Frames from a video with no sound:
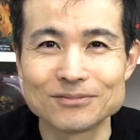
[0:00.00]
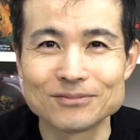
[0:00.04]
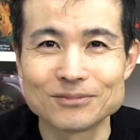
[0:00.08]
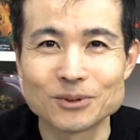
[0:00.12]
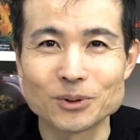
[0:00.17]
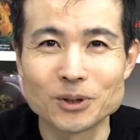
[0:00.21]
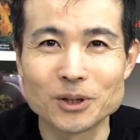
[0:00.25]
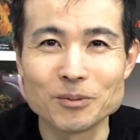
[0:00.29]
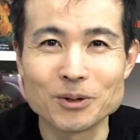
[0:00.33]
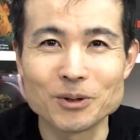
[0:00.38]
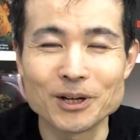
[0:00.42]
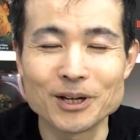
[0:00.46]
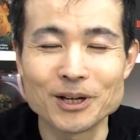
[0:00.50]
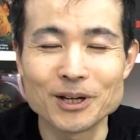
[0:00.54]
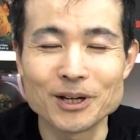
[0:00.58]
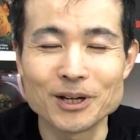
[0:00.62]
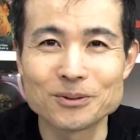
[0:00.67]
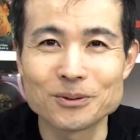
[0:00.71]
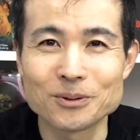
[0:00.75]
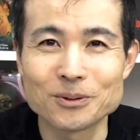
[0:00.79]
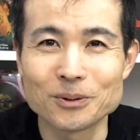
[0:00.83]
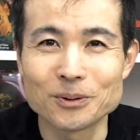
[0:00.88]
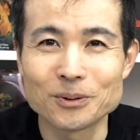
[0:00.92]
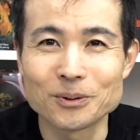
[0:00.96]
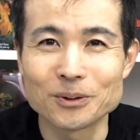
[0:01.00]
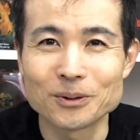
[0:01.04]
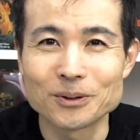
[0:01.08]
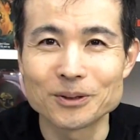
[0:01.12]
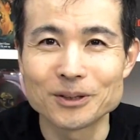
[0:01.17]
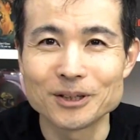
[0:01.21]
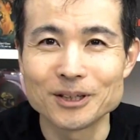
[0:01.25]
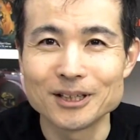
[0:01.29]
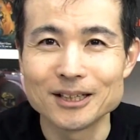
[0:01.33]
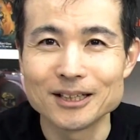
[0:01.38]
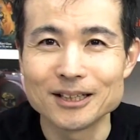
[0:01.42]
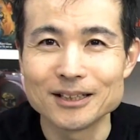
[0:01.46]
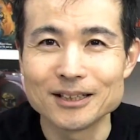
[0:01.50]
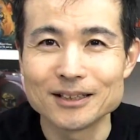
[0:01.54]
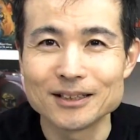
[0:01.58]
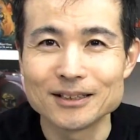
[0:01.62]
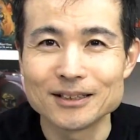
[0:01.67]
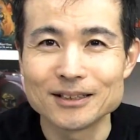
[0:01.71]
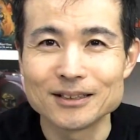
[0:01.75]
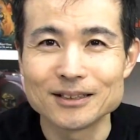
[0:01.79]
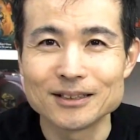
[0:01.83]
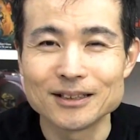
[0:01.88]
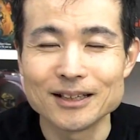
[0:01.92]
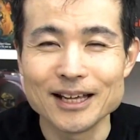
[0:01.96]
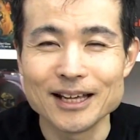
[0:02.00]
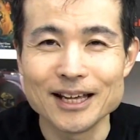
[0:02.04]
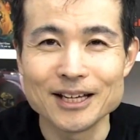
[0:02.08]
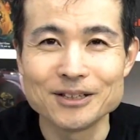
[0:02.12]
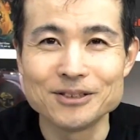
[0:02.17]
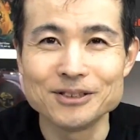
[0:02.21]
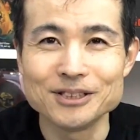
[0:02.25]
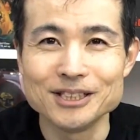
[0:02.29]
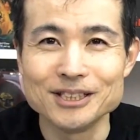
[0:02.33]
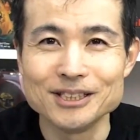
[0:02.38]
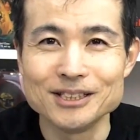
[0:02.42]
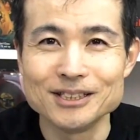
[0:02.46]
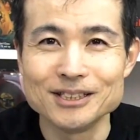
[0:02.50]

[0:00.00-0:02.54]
これも結構えぐい